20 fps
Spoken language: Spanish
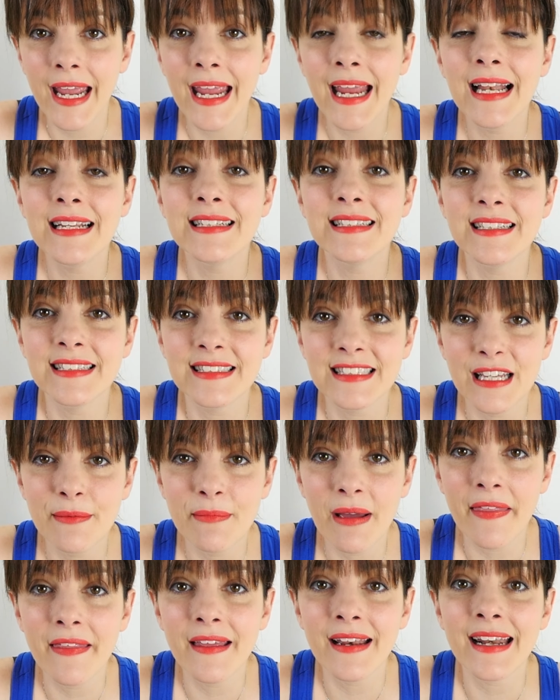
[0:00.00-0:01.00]
el
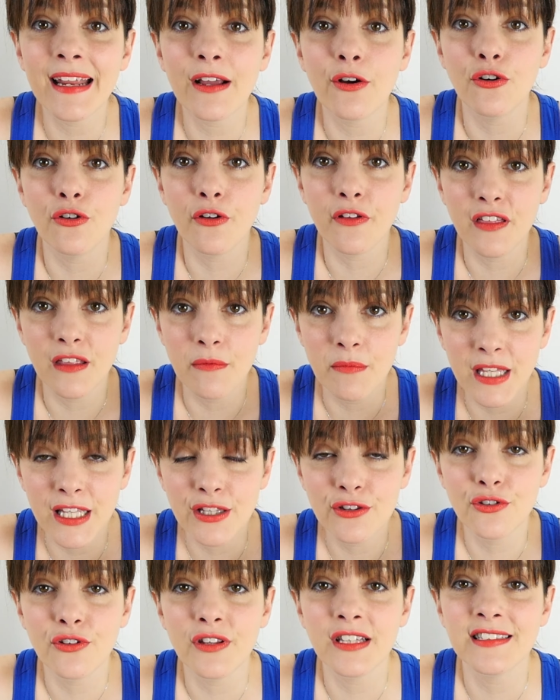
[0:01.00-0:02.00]
sistema de reconocimiento